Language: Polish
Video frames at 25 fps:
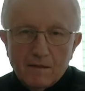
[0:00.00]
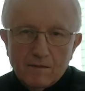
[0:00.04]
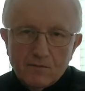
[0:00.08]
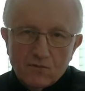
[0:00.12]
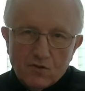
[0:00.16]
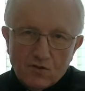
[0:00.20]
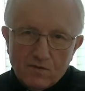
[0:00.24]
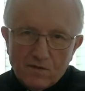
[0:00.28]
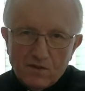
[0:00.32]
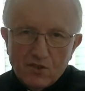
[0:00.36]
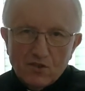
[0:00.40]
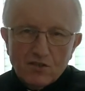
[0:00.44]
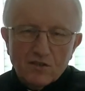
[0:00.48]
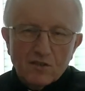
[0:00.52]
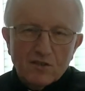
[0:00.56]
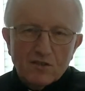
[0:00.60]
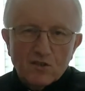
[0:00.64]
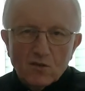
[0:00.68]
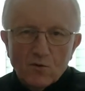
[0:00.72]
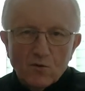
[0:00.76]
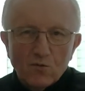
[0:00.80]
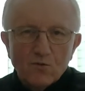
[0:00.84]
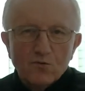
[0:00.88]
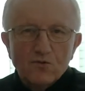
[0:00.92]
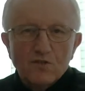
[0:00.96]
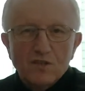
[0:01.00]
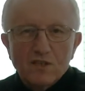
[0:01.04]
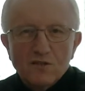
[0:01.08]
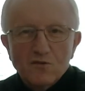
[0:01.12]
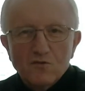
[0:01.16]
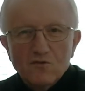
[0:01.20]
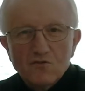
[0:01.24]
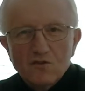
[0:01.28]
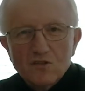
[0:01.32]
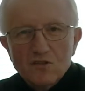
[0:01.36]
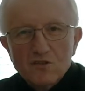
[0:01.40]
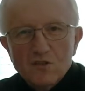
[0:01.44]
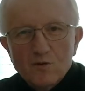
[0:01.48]
Oczywiście są ludzie,
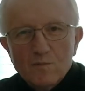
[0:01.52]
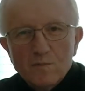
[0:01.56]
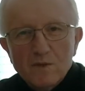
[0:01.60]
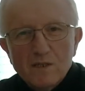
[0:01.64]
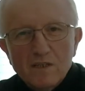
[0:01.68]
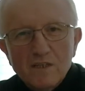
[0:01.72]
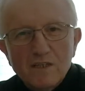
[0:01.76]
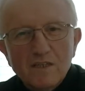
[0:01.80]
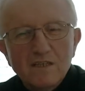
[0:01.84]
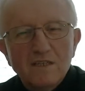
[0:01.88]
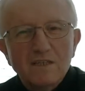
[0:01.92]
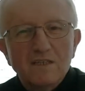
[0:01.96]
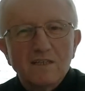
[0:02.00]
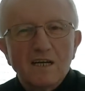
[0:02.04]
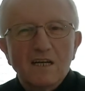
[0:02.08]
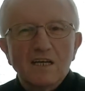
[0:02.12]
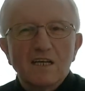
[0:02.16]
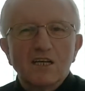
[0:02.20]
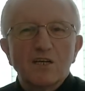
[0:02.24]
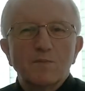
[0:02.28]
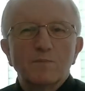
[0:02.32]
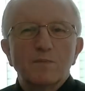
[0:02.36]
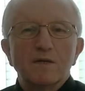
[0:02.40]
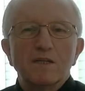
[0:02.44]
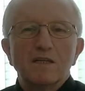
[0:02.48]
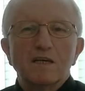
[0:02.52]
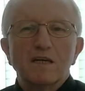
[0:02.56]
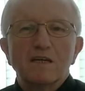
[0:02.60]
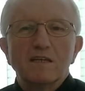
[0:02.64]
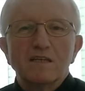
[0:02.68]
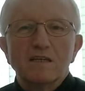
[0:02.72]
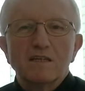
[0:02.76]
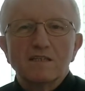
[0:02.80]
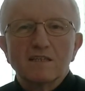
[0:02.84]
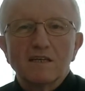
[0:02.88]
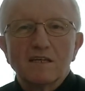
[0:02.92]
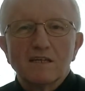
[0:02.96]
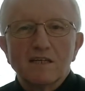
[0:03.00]
którzy sobie nigdy takich pytań
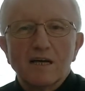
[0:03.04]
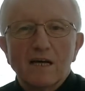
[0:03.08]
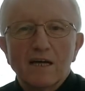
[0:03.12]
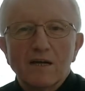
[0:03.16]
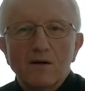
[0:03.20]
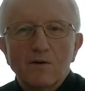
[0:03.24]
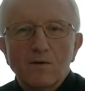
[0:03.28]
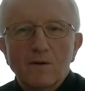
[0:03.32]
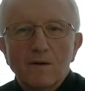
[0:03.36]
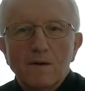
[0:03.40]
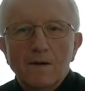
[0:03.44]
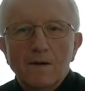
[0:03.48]
nie zadają,